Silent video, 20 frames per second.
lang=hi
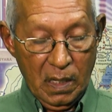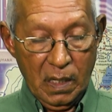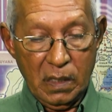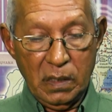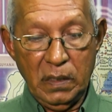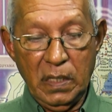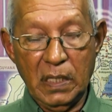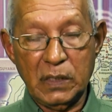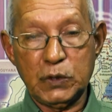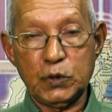
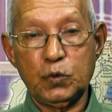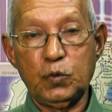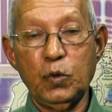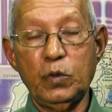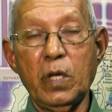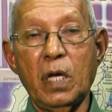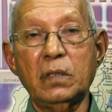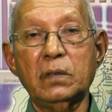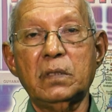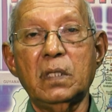ये
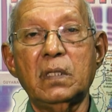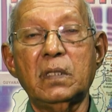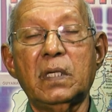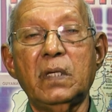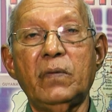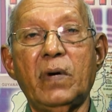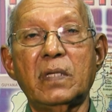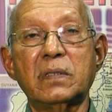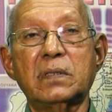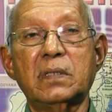स्टूडेंटन के
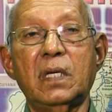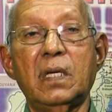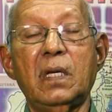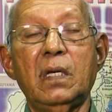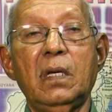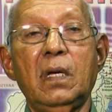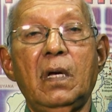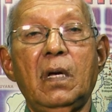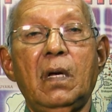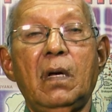वास्ते
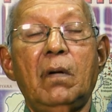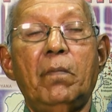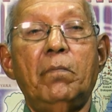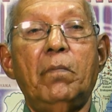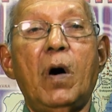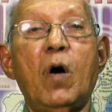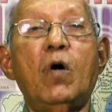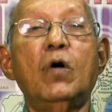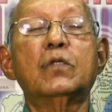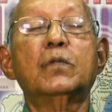
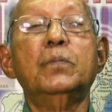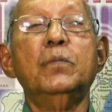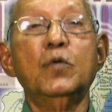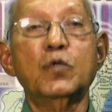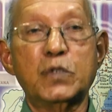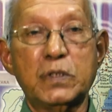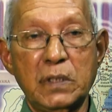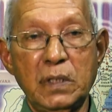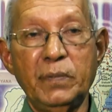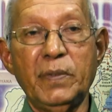बहुत
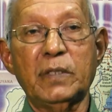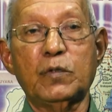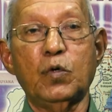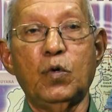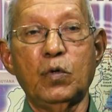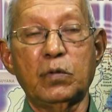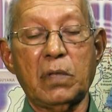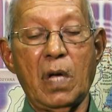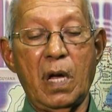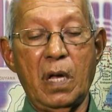मुसीबत
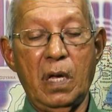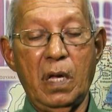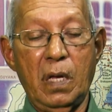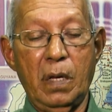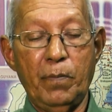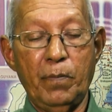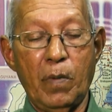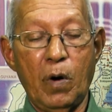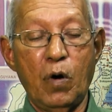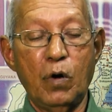होता है
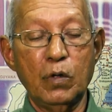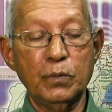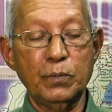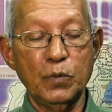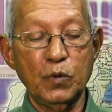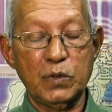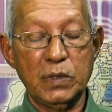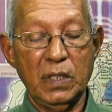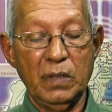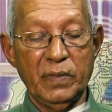बहुत
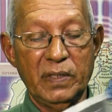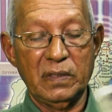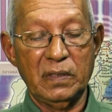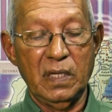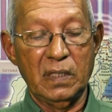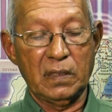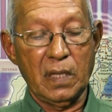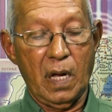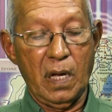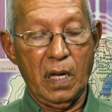मुसीबत
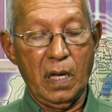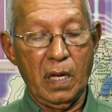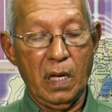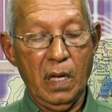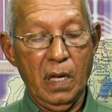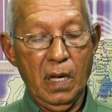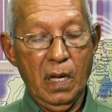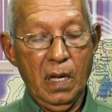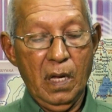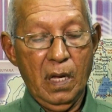देता है
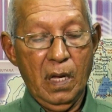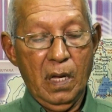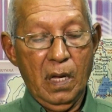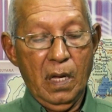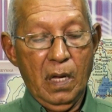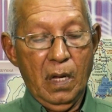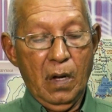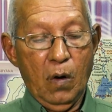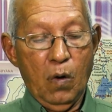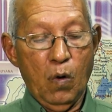
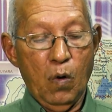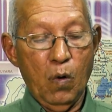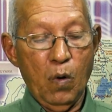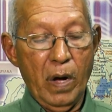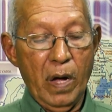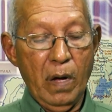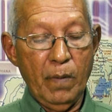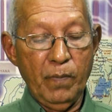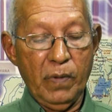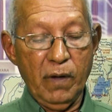ओ
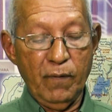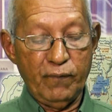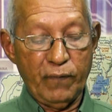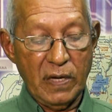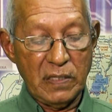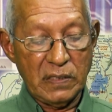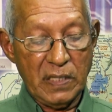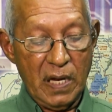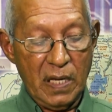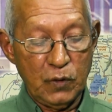एम की
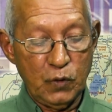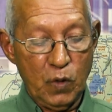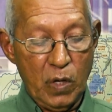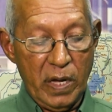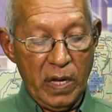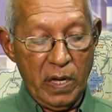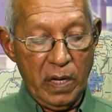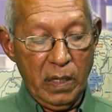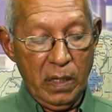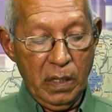फ़ैसला जो
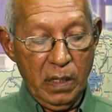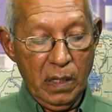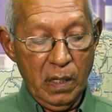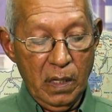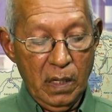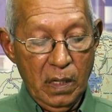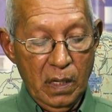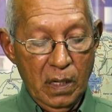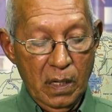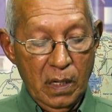है
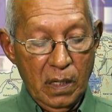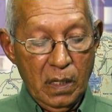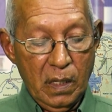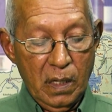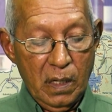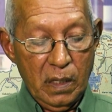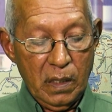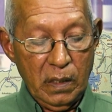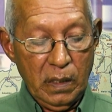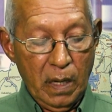
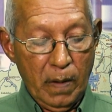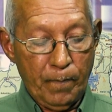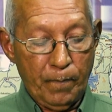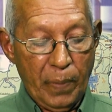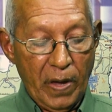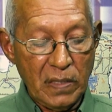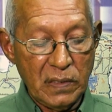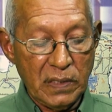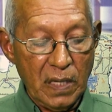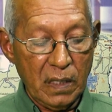ये
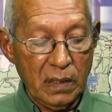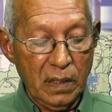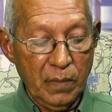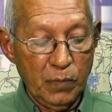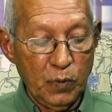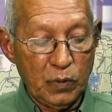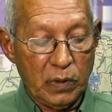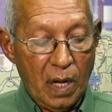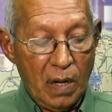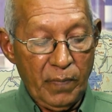पैसा के
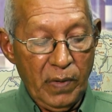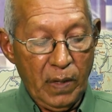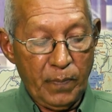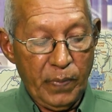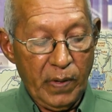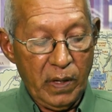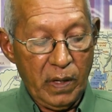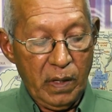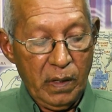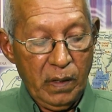मुताबिक
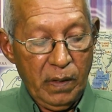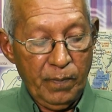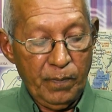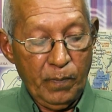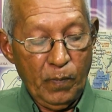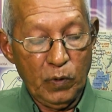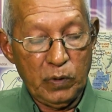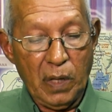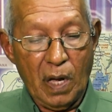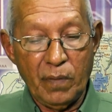पर
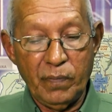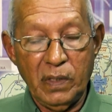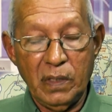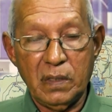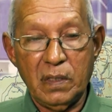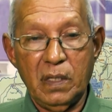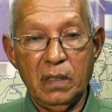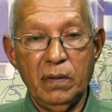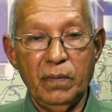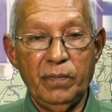
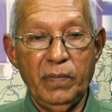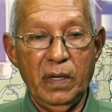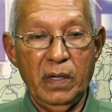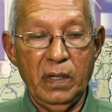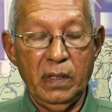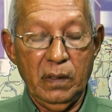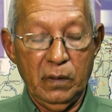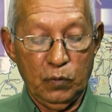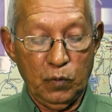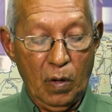मुताबिक
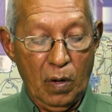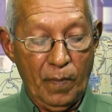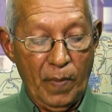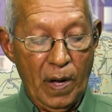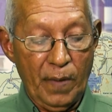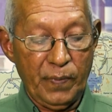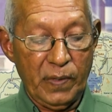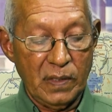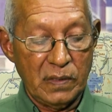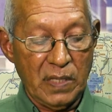में तो हम
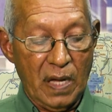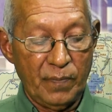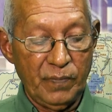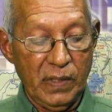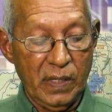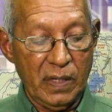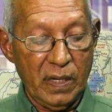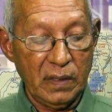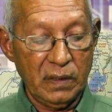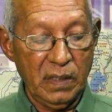आपके
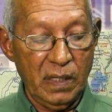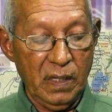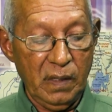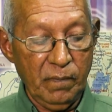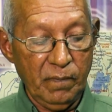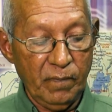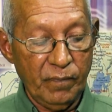सामने रख दें